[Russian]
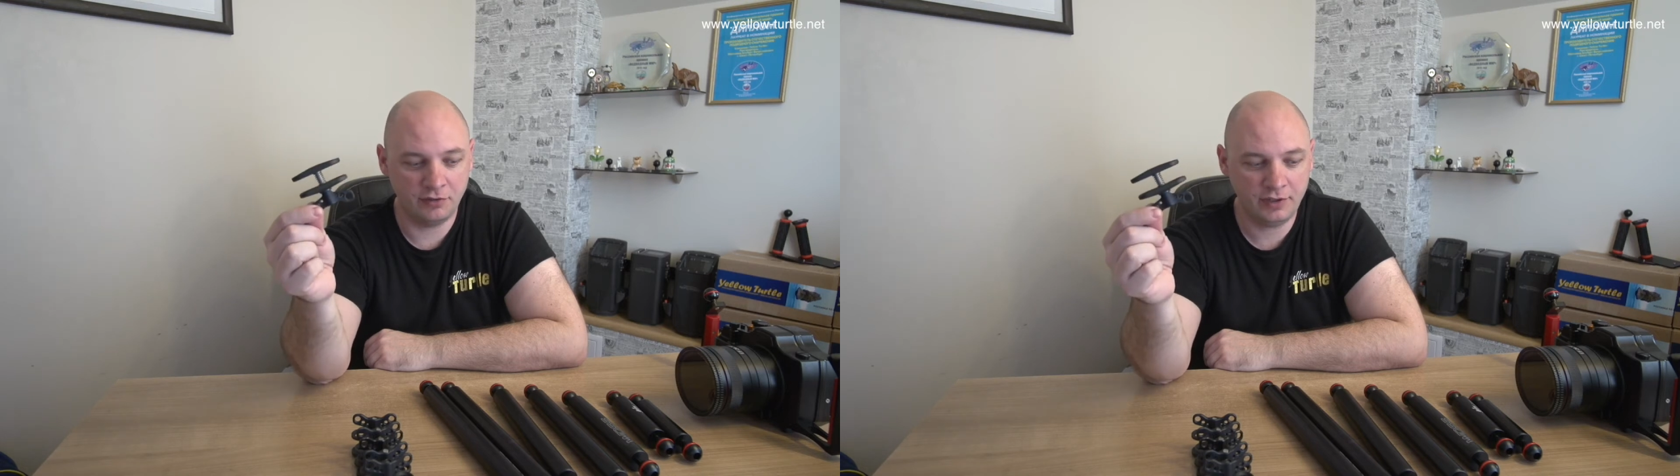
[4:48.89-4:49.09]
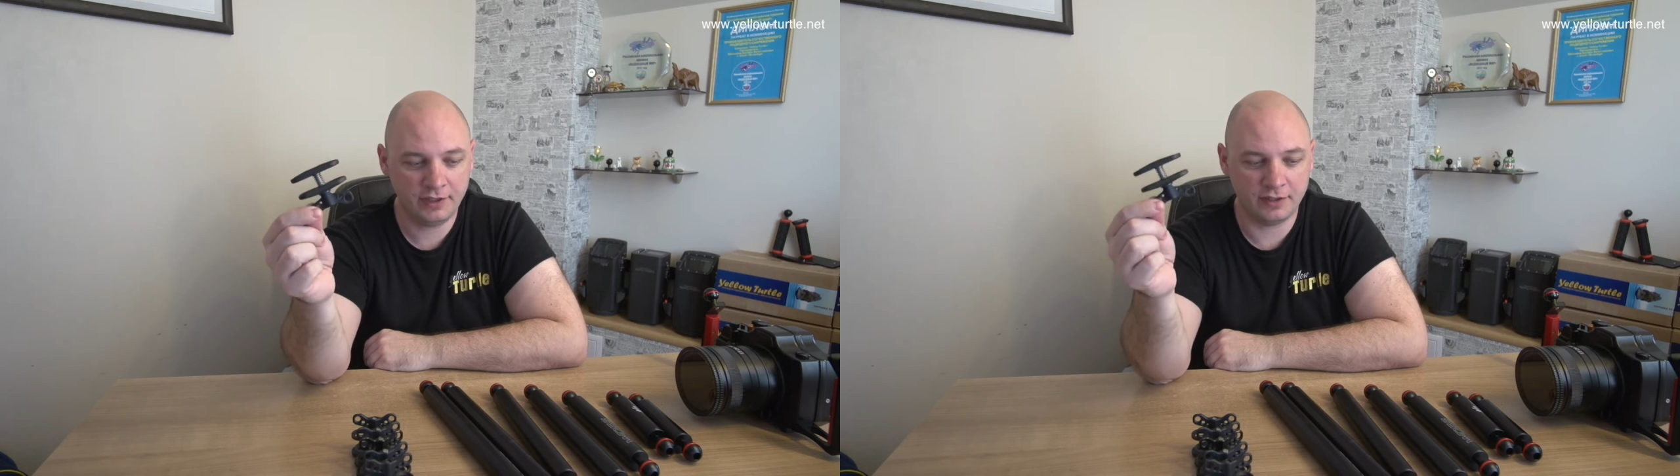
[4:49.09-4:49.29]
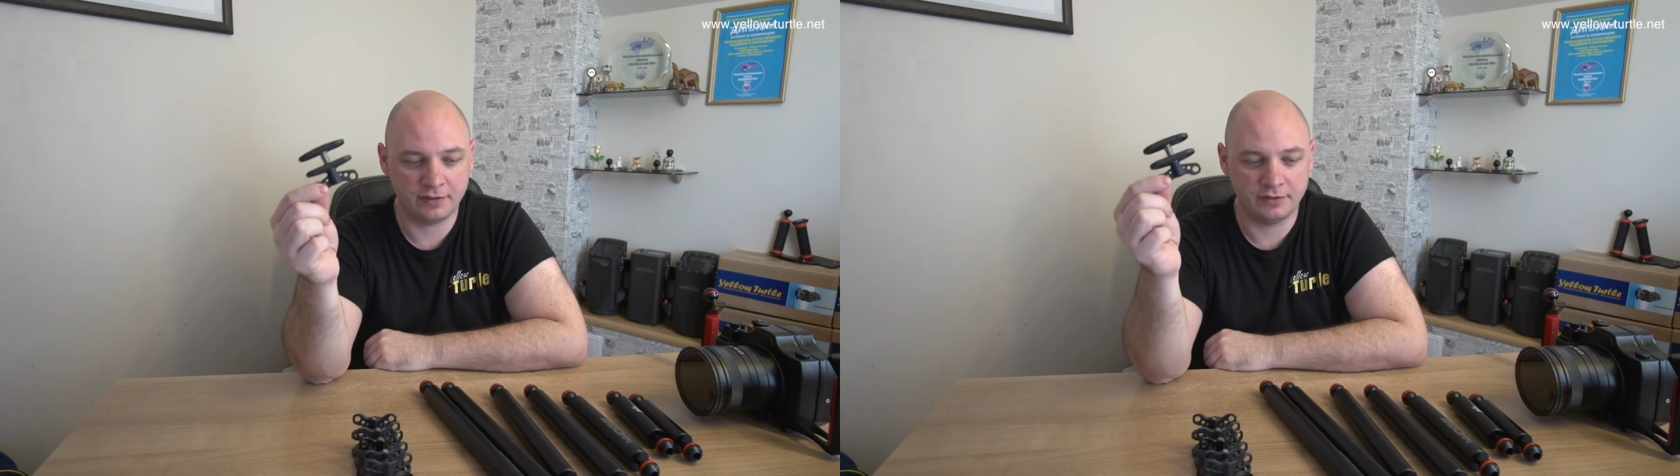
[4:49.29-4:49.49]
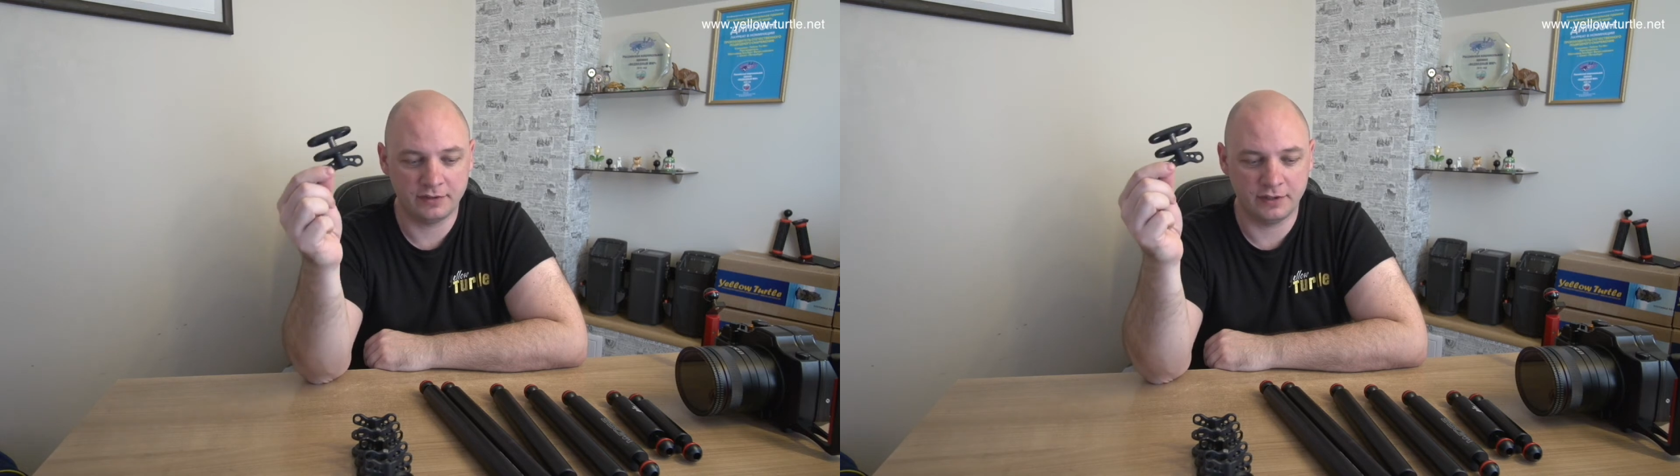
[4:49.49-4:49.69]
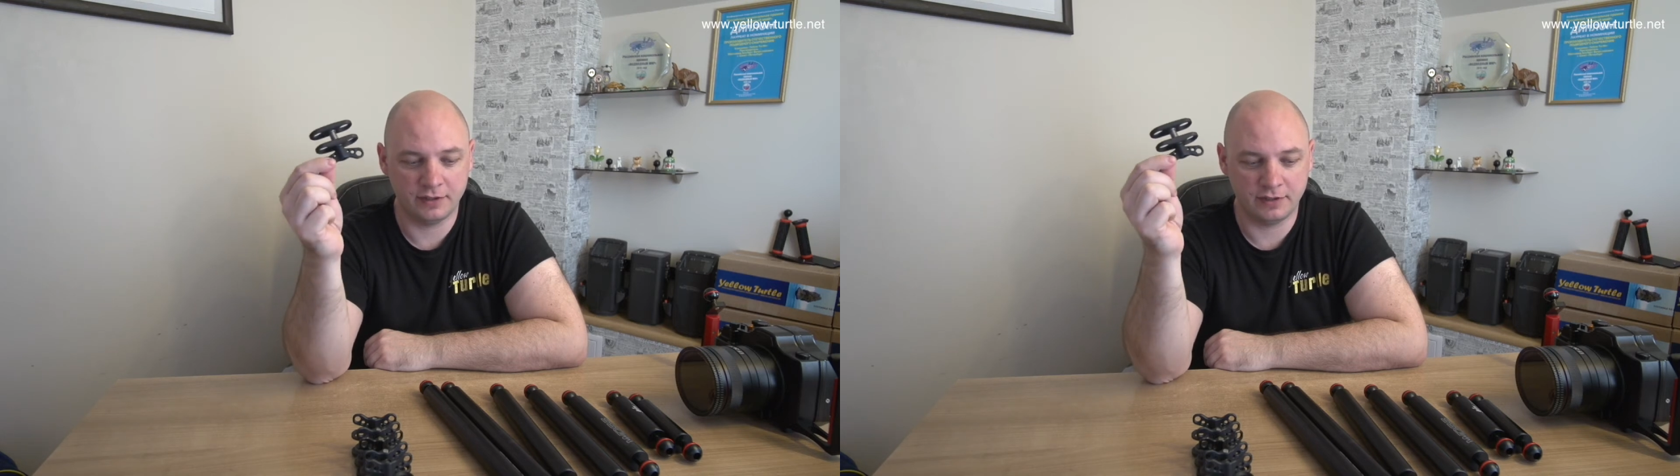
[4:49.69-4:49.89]
легкий,
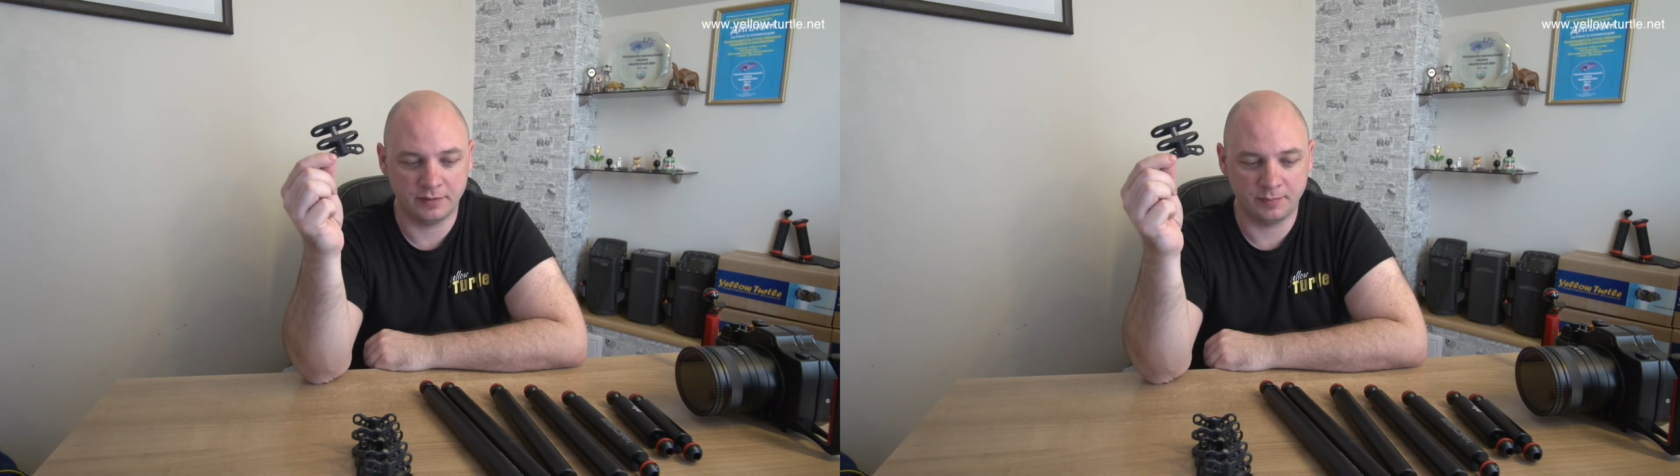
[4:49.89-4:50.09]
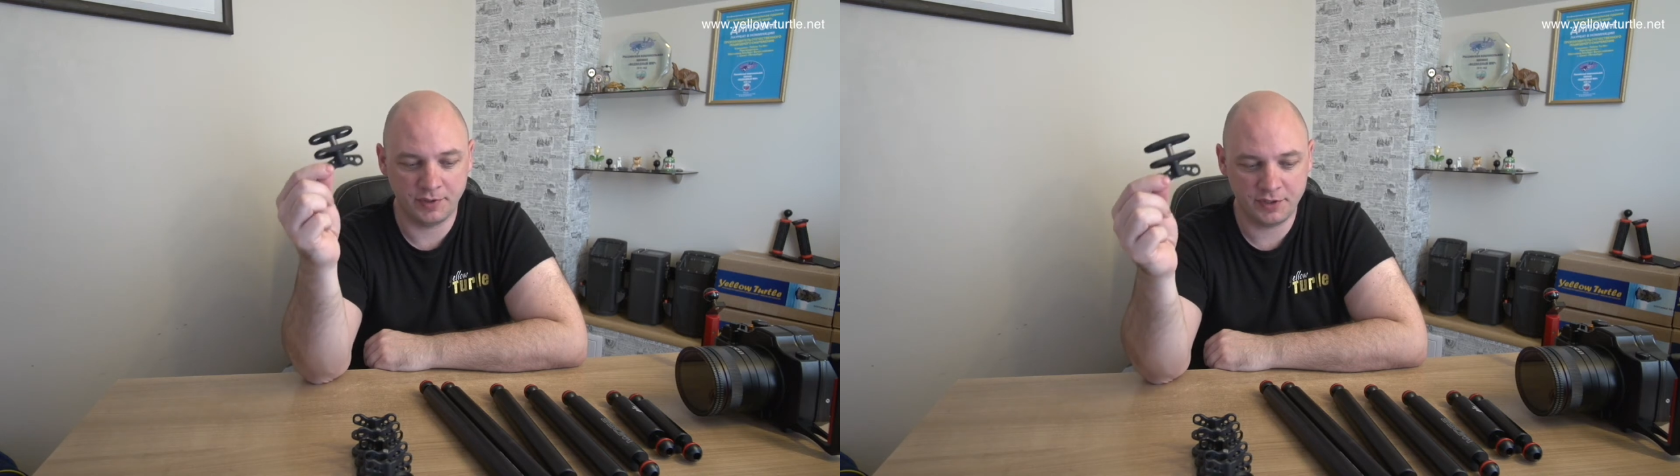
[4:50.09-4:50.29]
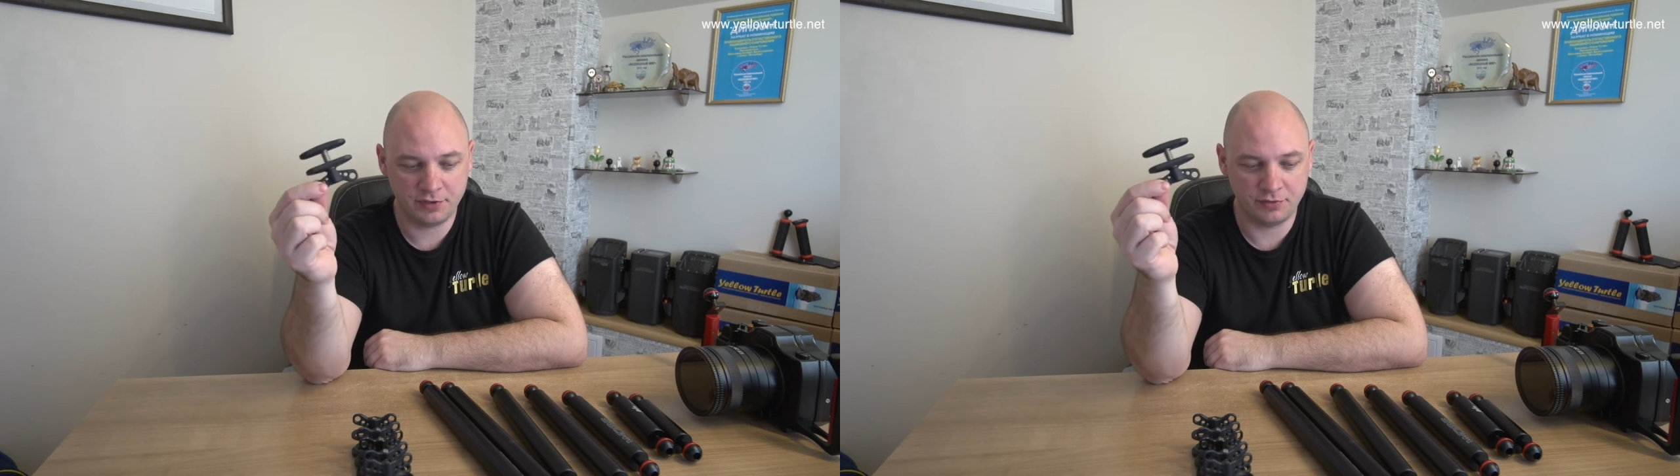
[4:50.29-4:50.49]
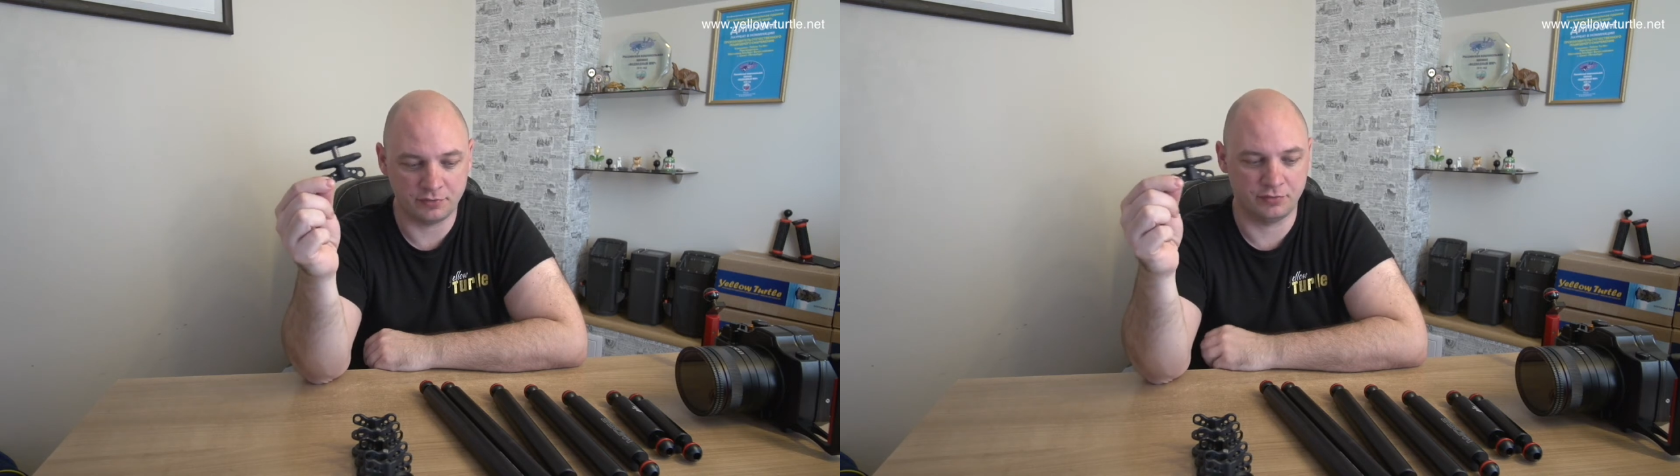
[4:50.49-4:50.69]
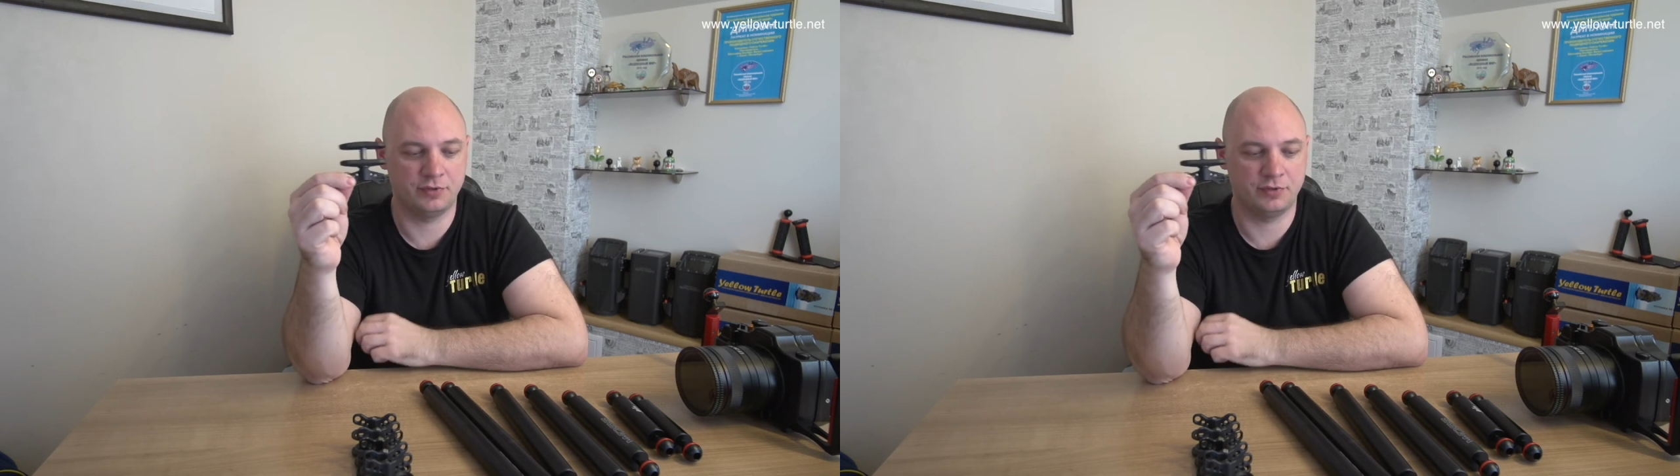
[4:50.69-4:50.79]
а, поясню.